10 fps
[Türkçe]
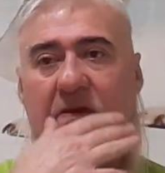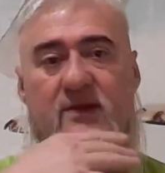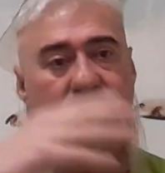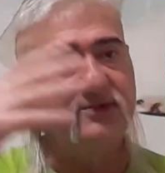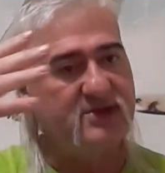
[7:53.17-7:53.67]

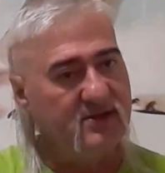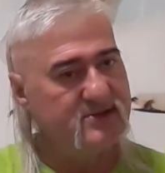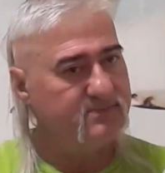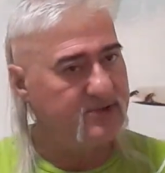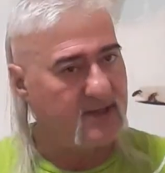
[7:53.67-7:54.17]
Adamın
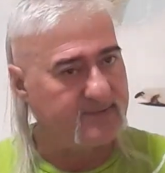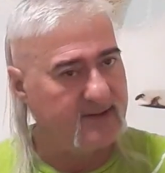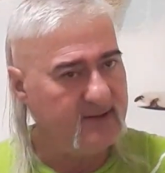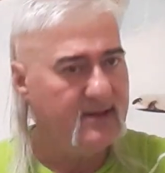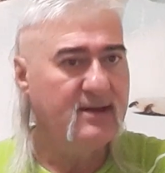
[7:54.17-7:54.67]
içerisi bu
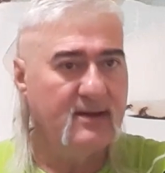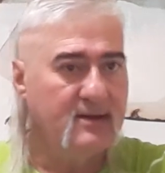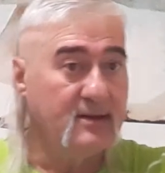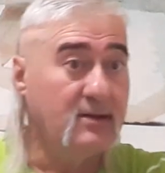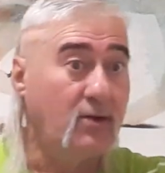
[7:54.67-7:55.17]
kitapların
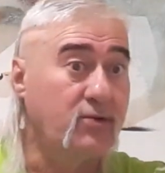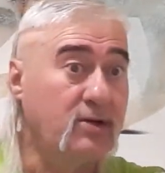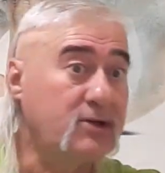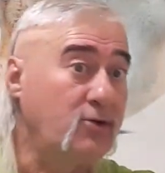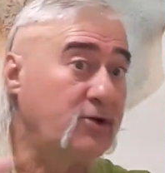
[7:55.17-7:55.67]

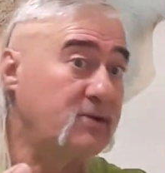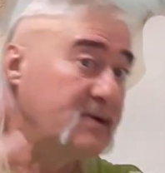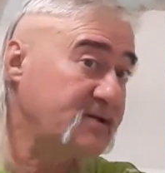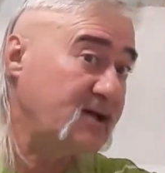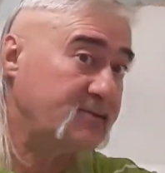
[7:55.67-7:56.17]
Okulda da
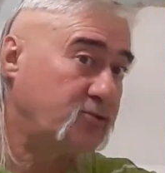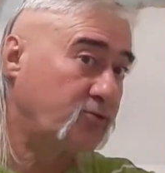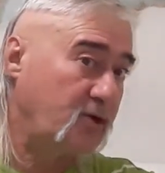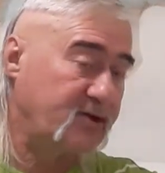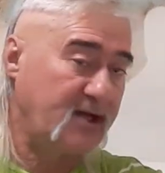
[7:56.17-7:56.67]
öğretilmesi lazım
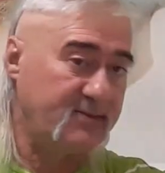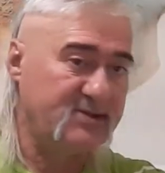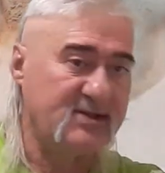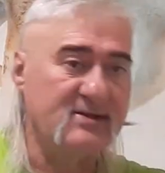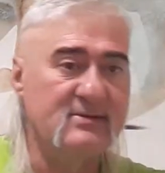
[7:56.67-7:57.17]
tutturan tarihimizin.